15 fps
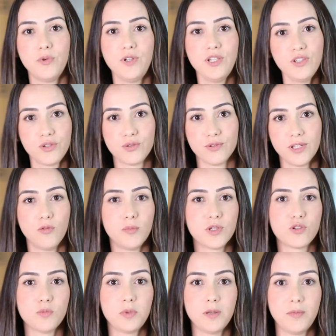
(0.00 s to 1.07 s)
Por isso, uma
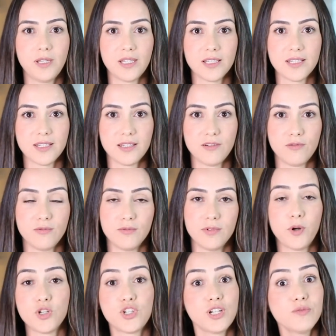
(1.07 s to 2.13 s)
suplementação
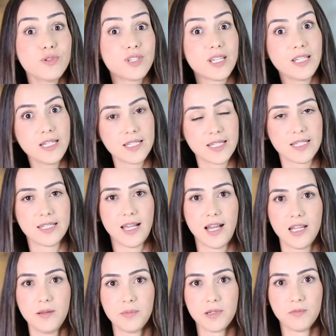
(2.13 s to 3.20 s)
pode não ser
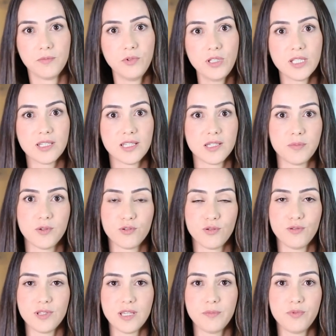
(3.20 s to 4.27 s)
necessária para muitas das
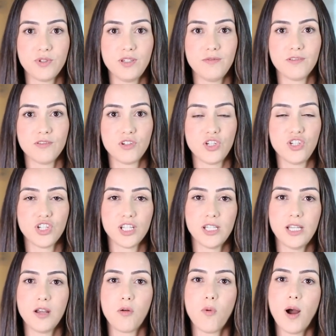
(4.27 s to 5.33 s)
pessoas, é possível a gente
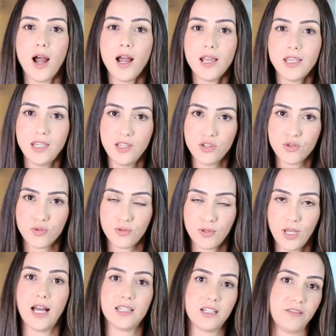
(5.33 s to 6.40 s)
adequar isso
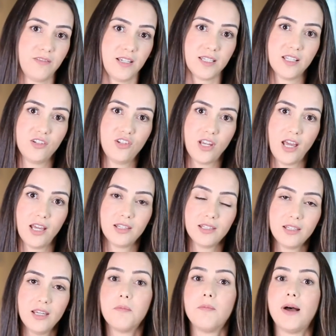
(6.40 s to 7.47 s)
através da
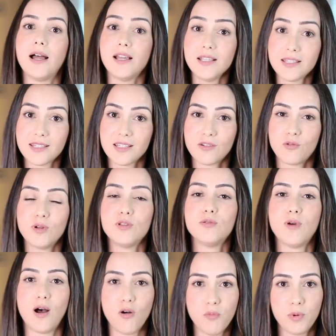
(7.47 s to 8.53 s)
dieta, mas
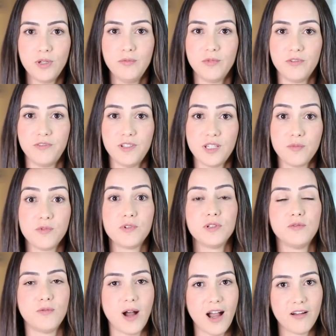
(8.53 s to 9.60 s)
quando há o polimorfismo,
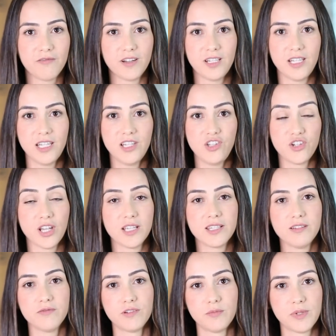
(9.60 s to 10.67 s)
quando há a variante,
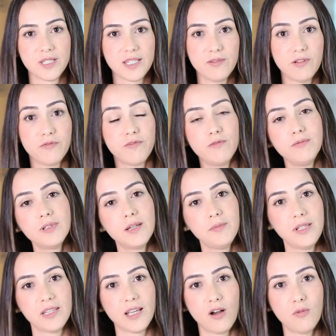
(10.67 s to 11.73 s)
essa informação é
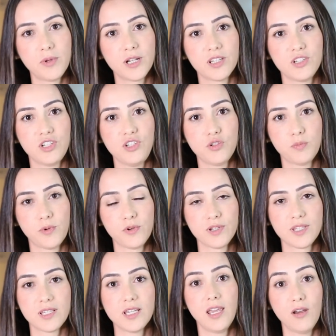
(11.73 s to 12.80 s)
fundamental para que a gente
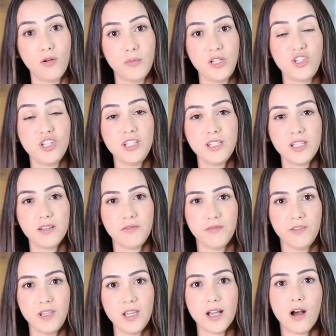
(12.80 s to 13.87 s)
possa realmente
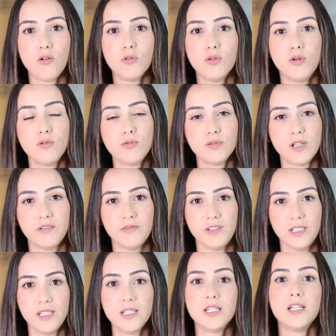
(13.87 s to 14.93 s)
intervir ao longo da
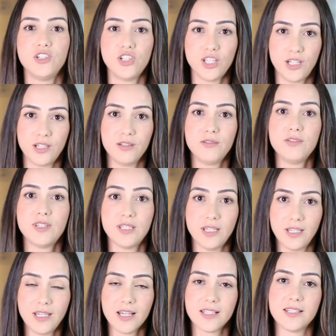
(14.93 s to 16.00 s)
vida, gerando
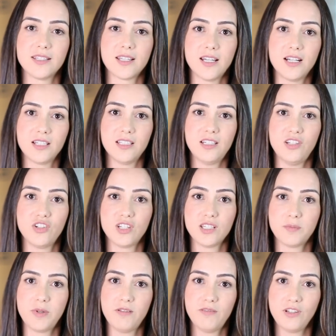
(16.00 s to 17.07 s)
sim essas características
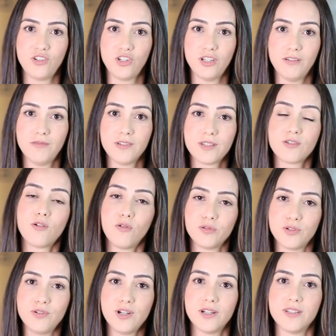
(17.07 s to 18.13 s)
preventivas
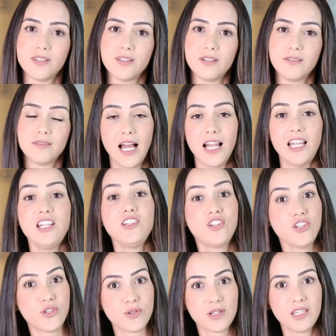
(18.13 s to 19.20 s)
contra o câncer. Além
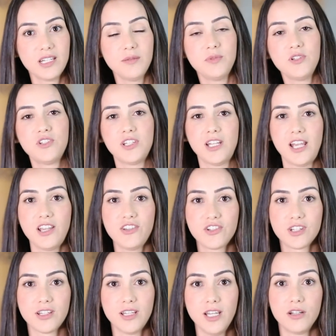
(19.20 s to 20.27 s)
disso, aqui na
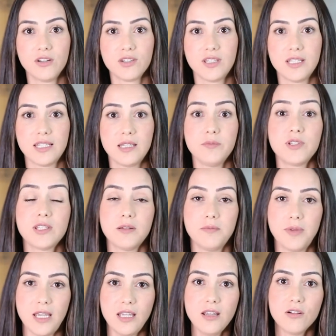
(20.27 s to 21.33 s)
biogenética, nós testamos
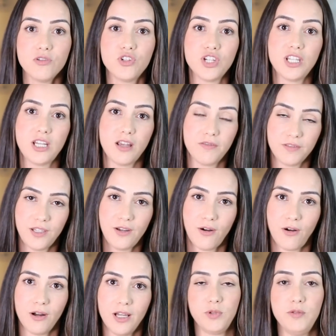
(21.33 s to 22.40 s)
também o GNFT
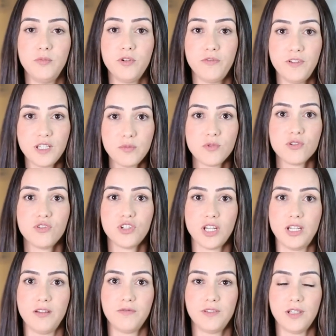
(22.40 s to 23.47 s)
Polimorfismos no
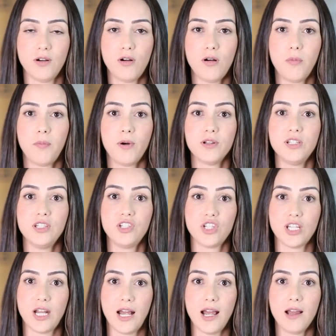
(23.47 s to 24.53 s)
GNFTO podem
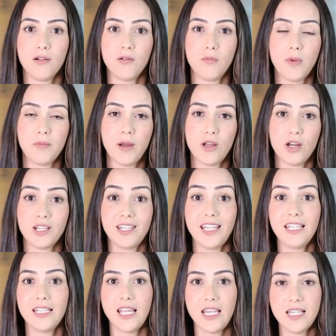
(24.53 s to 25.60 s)
gerar uma maior
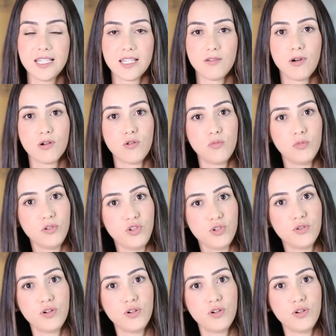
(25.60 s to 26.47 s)
tendência ao acúmulo de